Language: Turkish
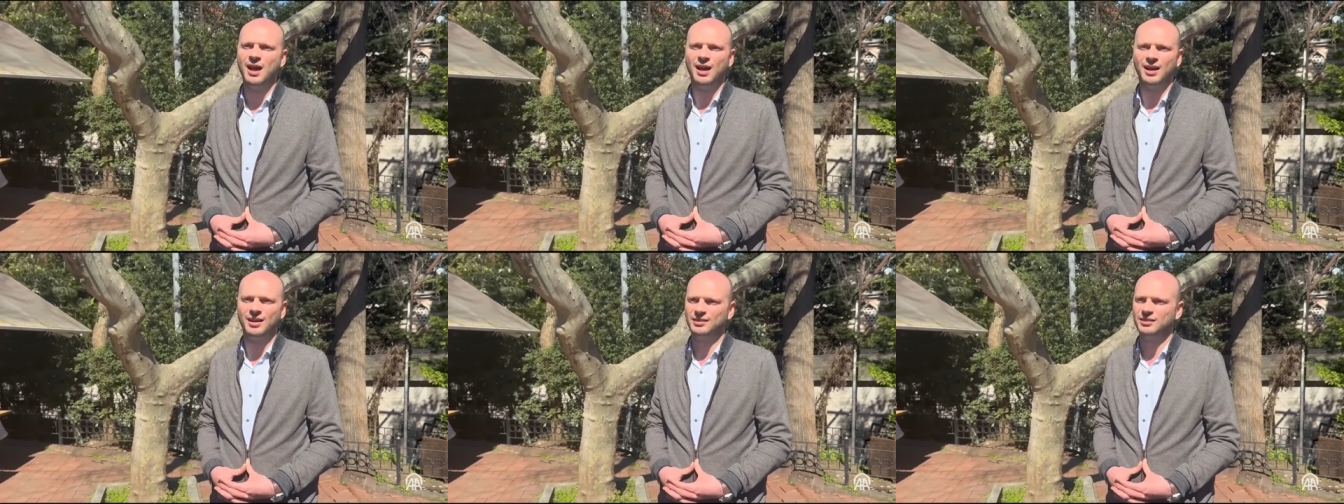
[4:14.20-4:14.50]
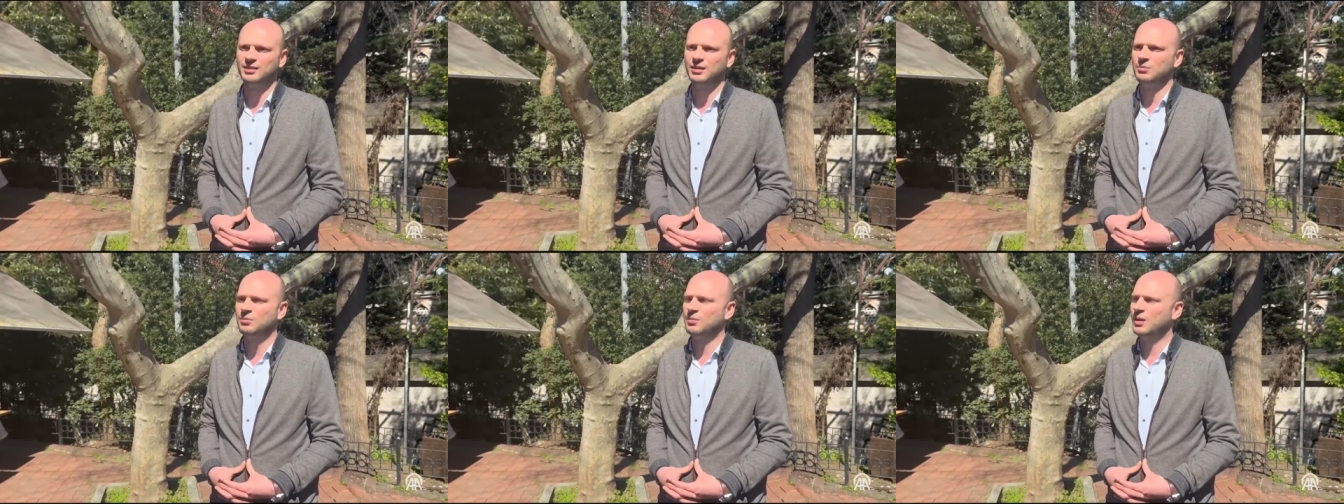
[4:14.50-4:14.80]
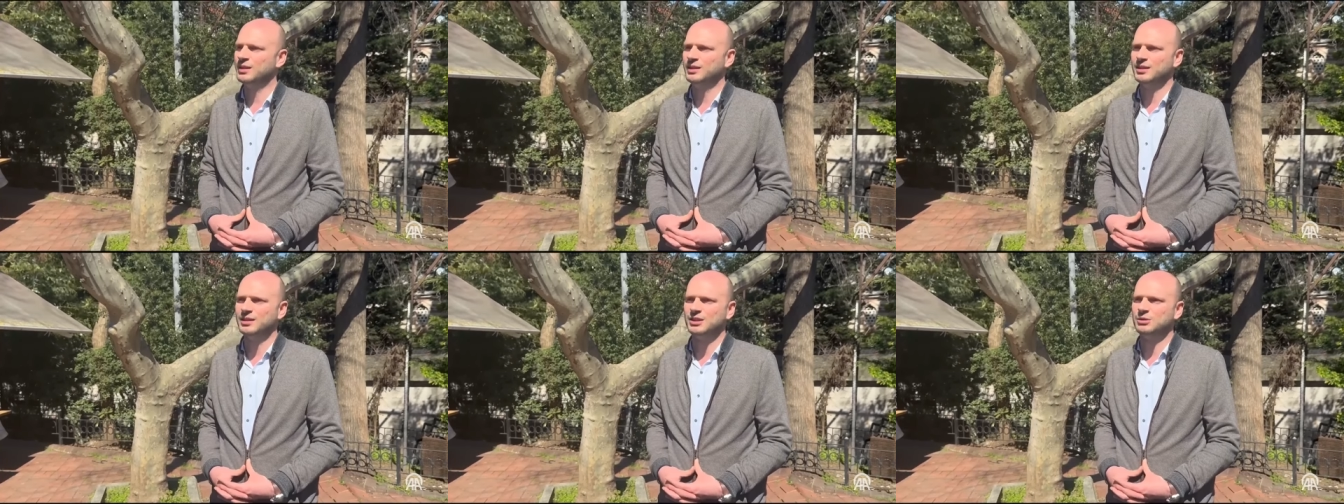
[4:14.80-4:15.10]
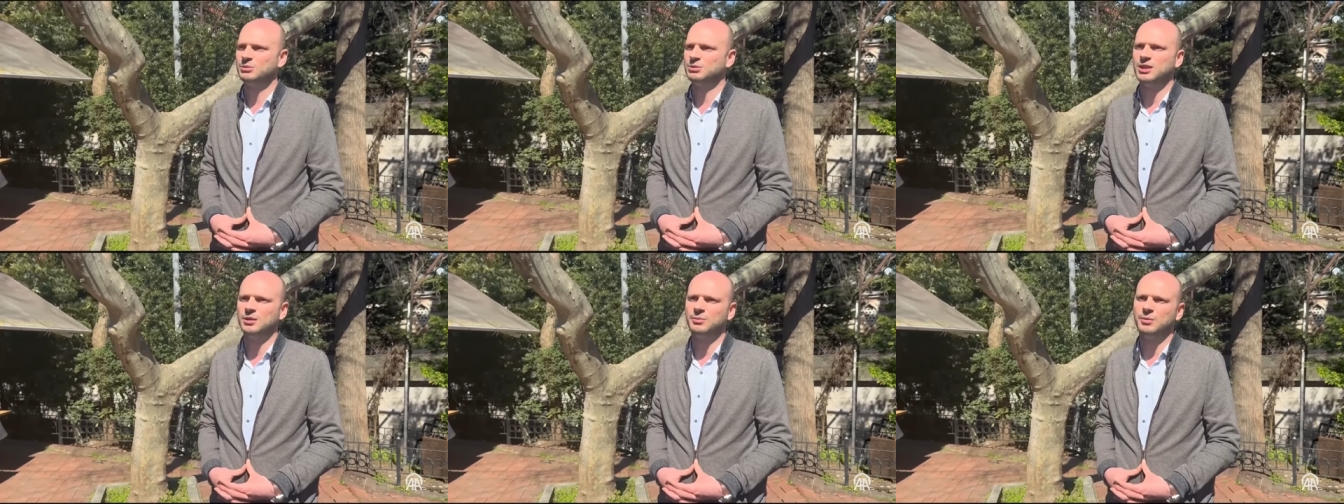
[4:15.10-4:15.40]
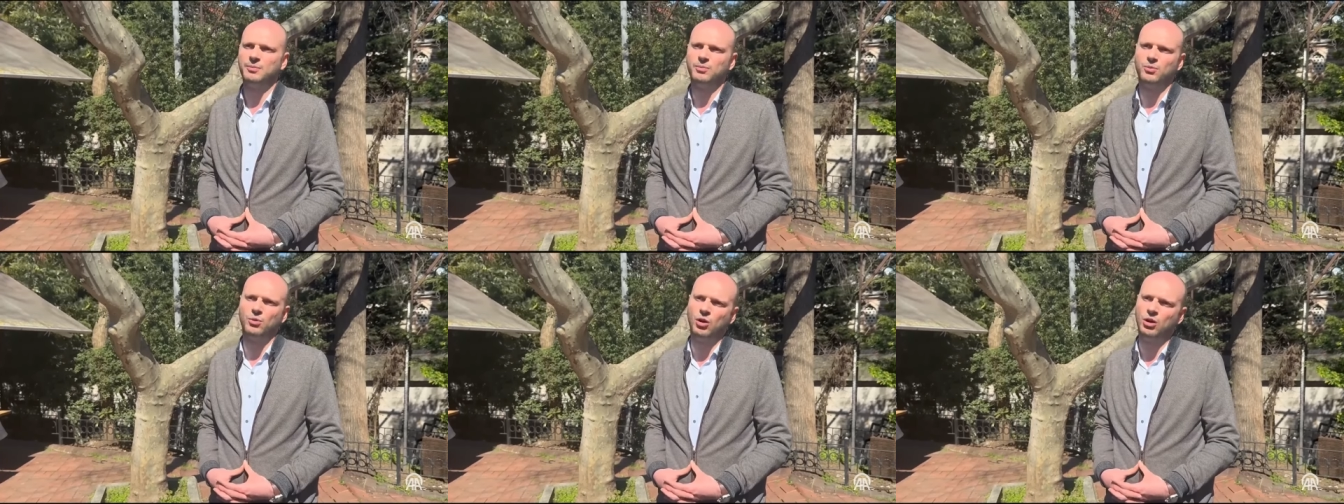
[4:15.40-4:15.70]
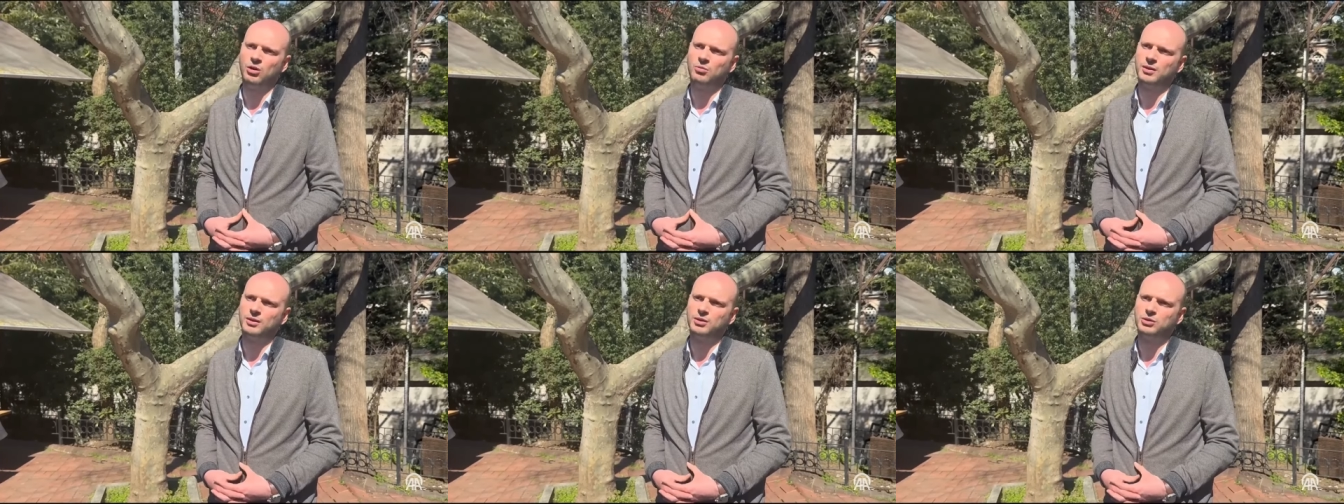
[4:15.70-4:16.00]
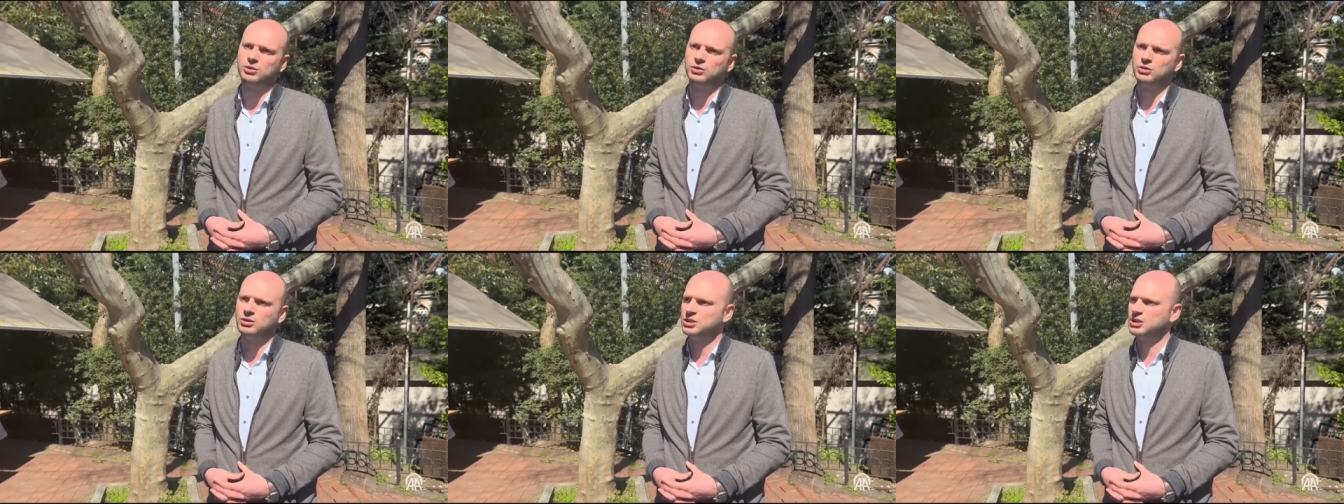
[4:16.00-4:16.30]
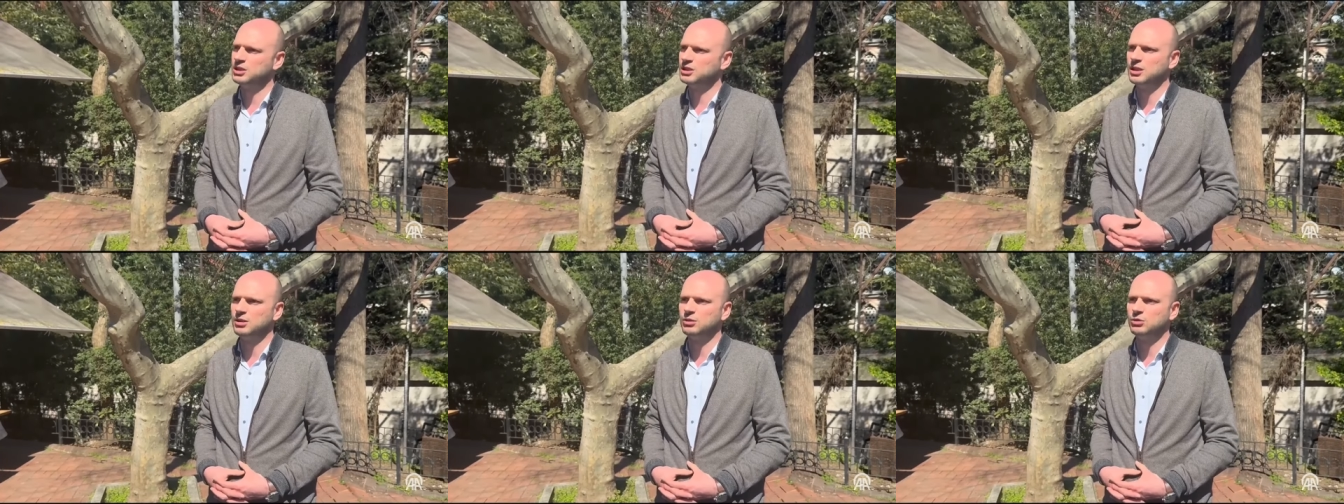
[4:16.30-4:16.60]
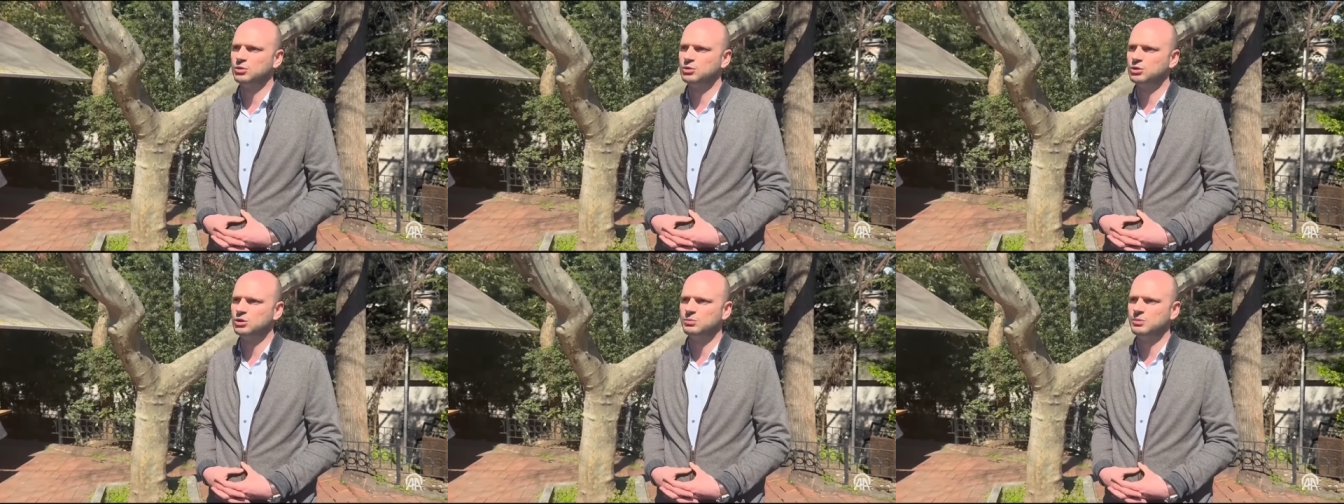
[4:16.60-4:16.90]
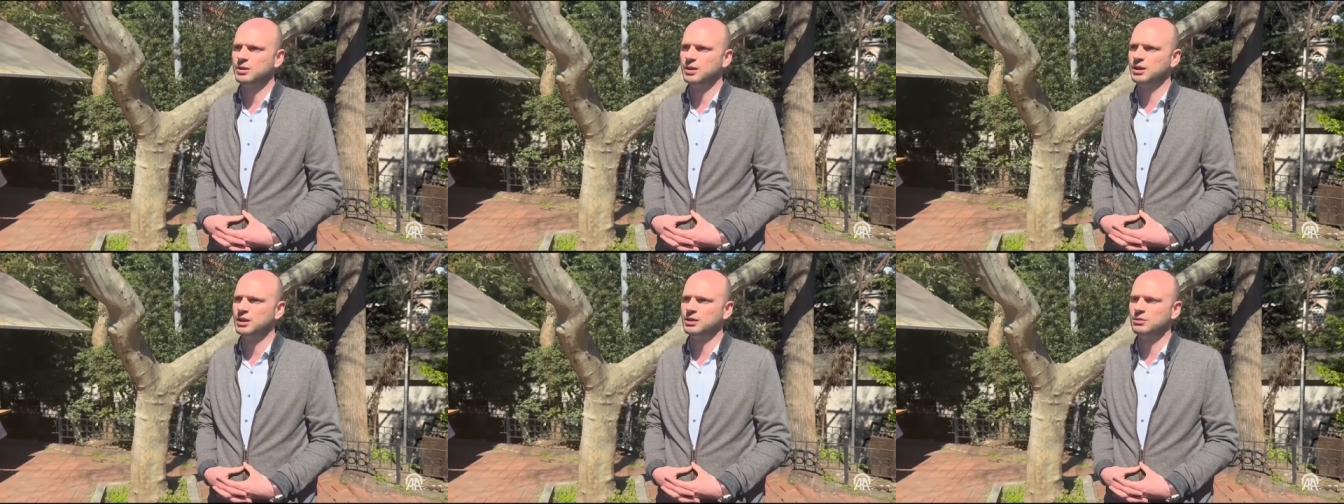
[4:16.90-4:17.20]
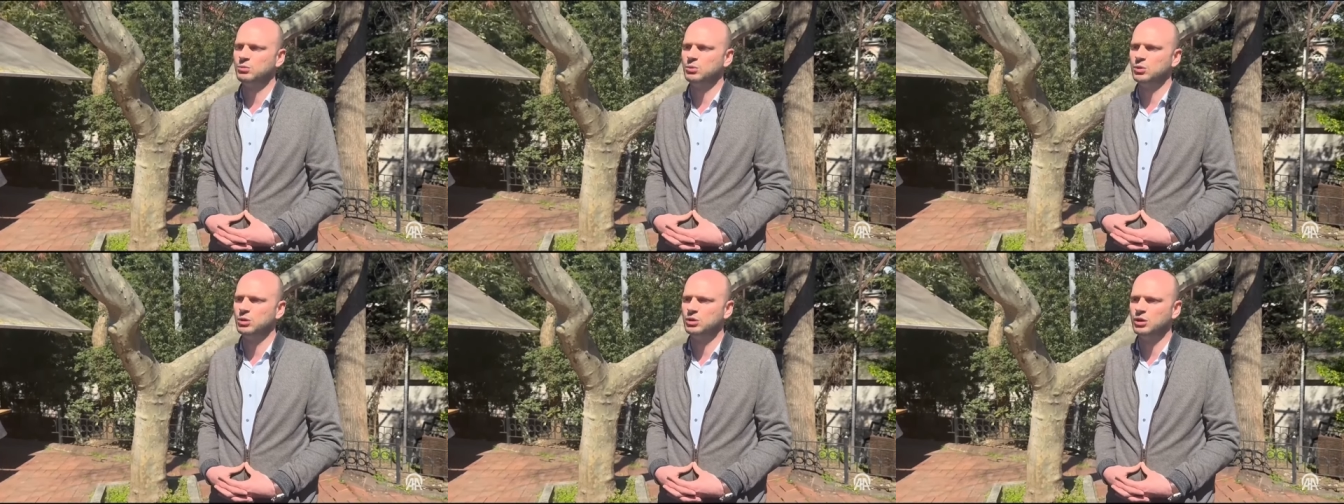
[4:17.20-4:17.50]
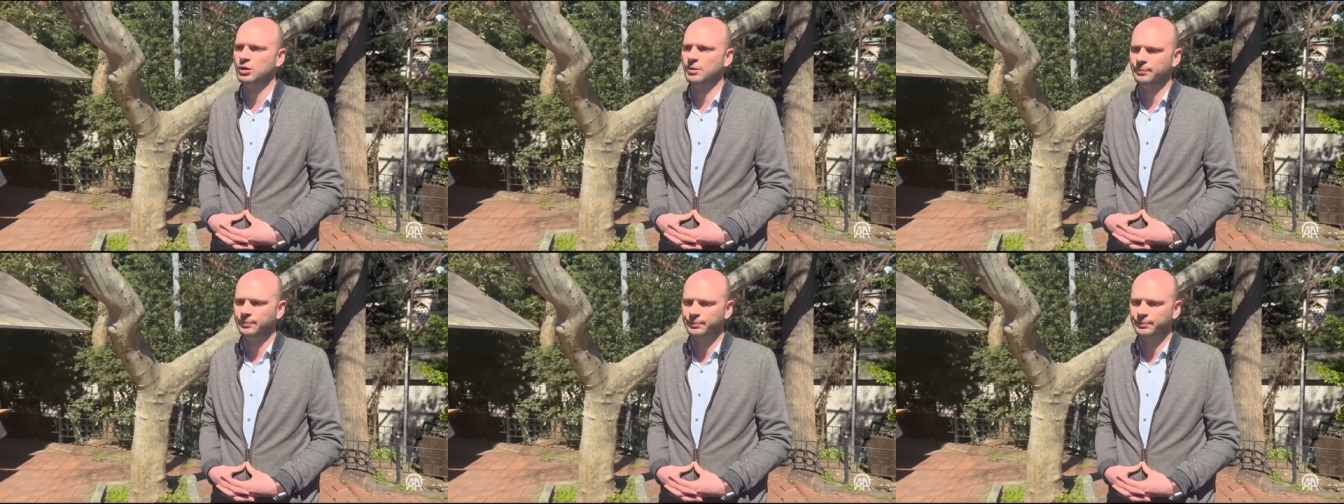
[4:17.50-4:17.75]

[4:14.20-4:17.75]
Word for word: Aslında mantıklı bir sebep olmadı çünkü şirket küçülmeye gitmiyordu.